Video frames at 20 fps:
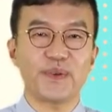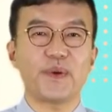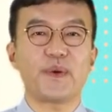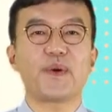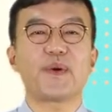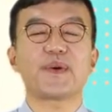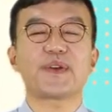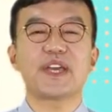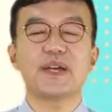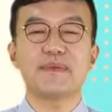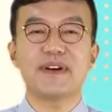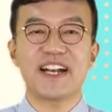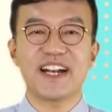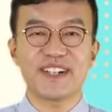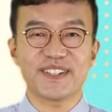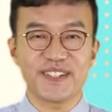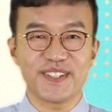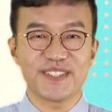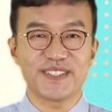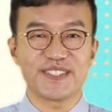이렇게
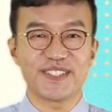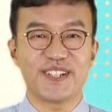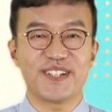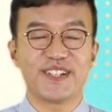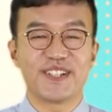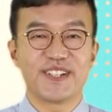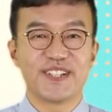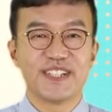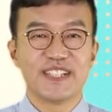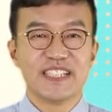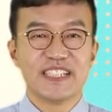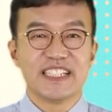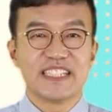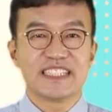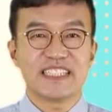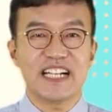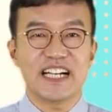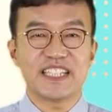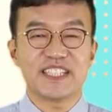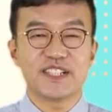말할 거고요.
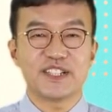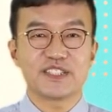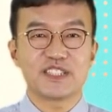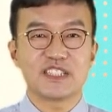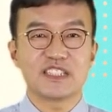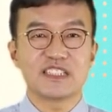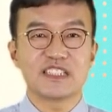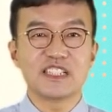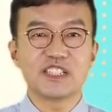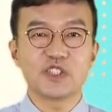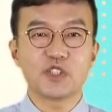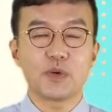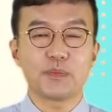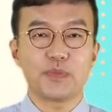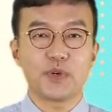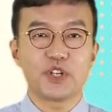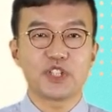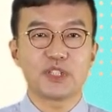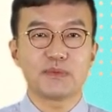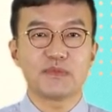자, 이어지는 응용
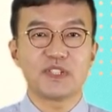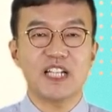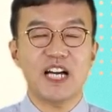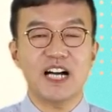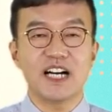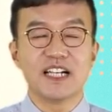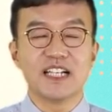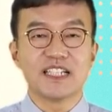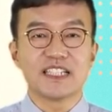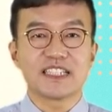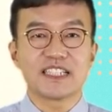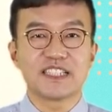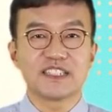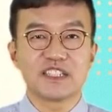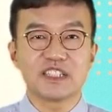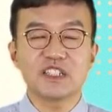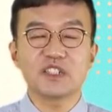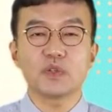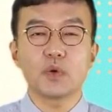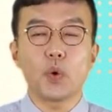표현입니다.
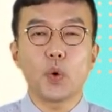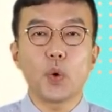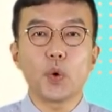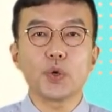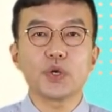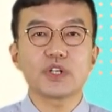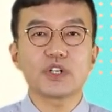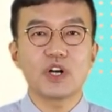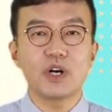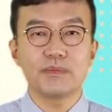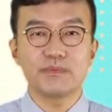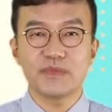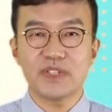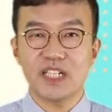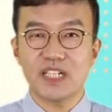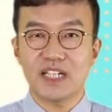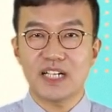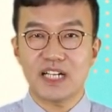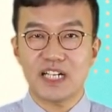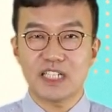그녀는 올
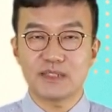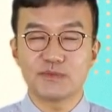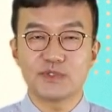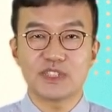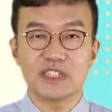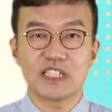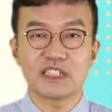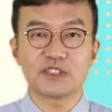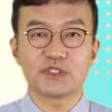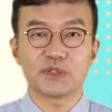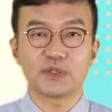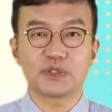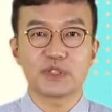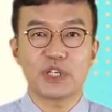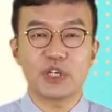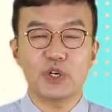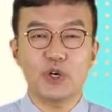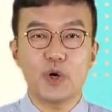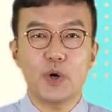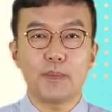겁니까? 라는 문장
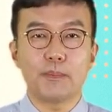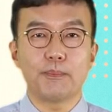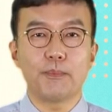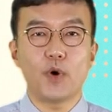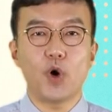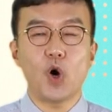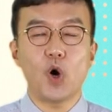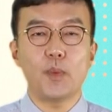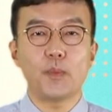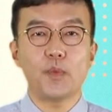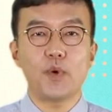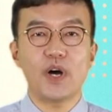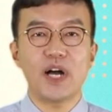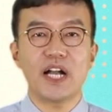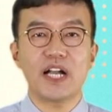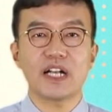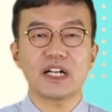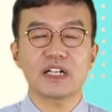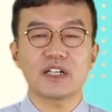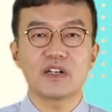구조네요. 뭐뭐
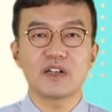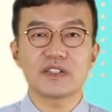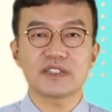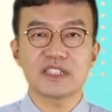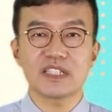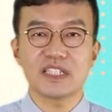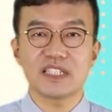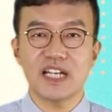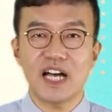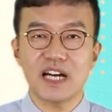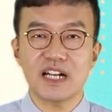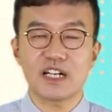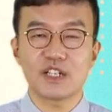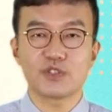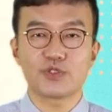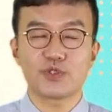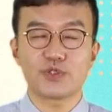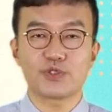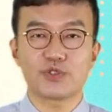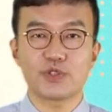할 것이다
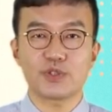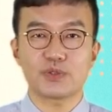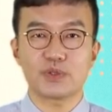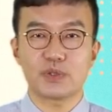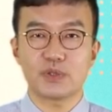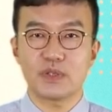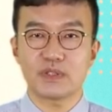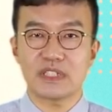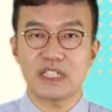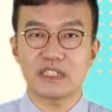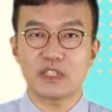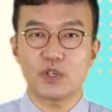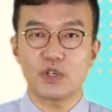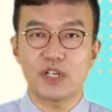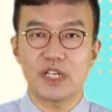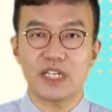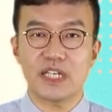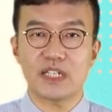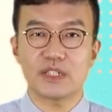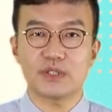라는 추측 조동사
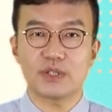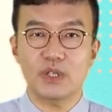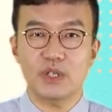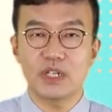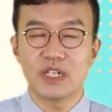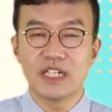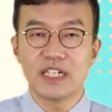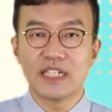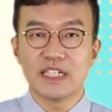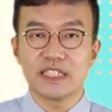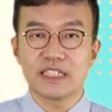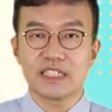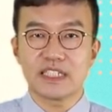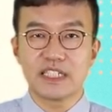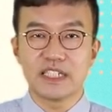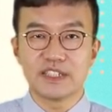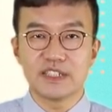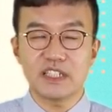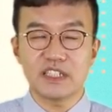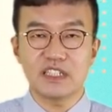떠올려야겠죠?
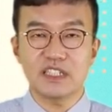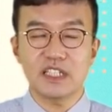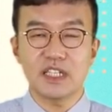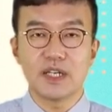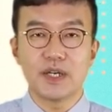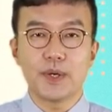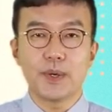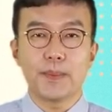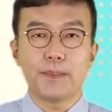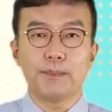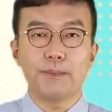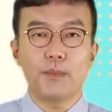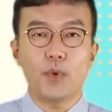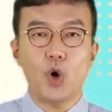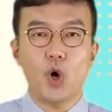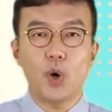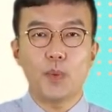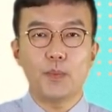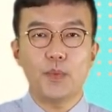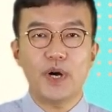그녀는
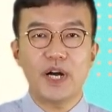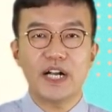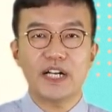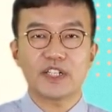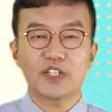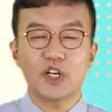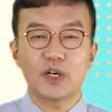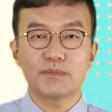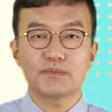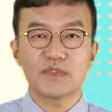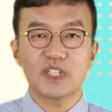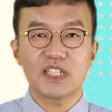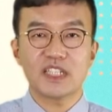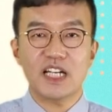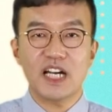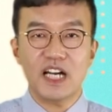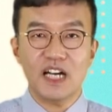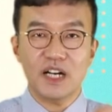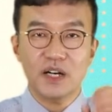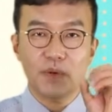뭐뭐 할
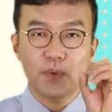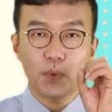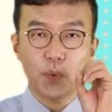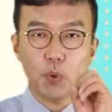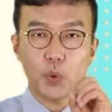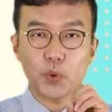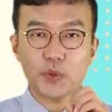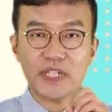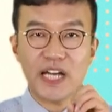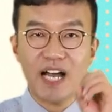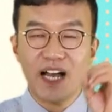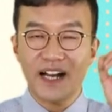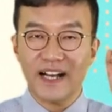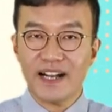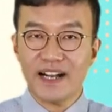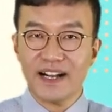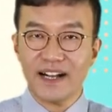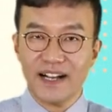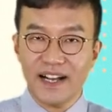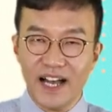겁니다.
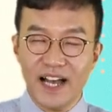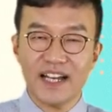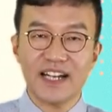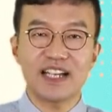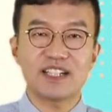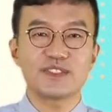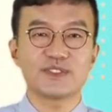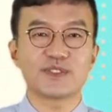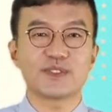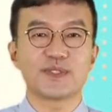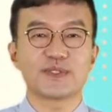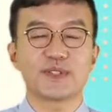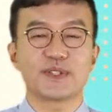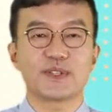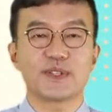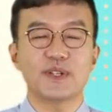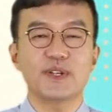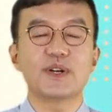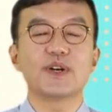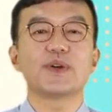오다가 라는
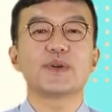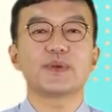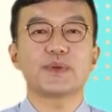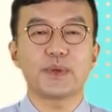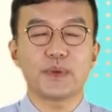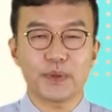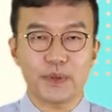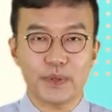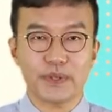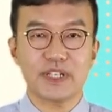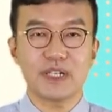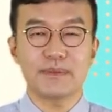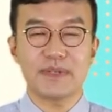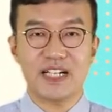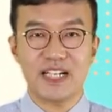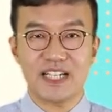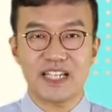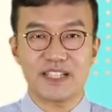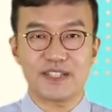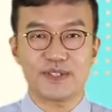구조로 이렇게
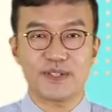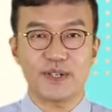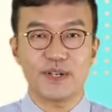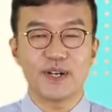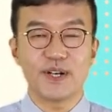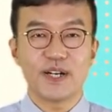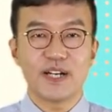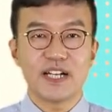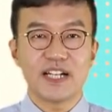말하겠죠.